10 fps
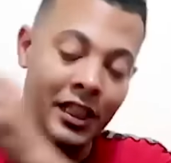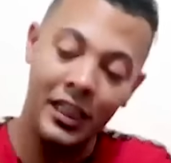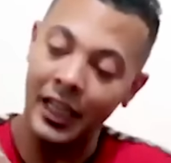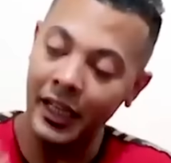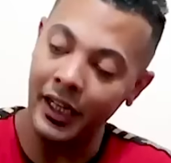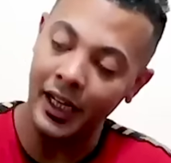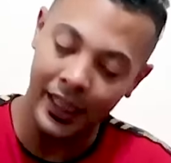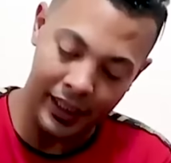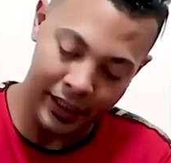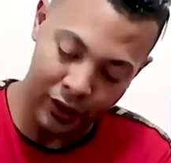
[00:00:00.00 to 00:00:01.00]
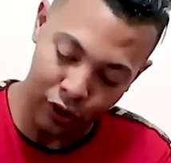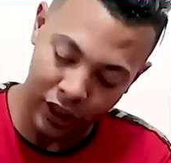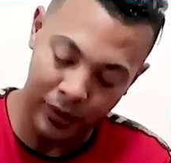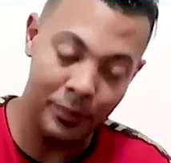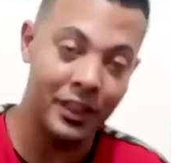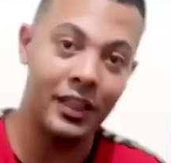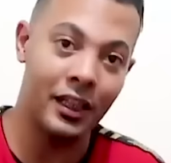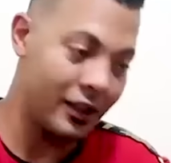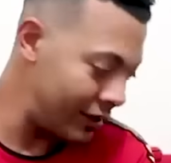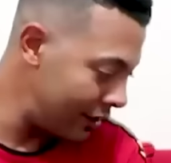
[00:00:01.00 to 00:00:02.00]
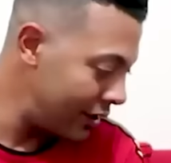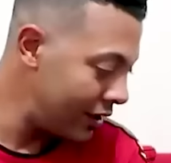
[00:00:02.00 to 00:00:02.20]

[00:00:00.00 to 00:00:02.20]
ان اللون البتنجان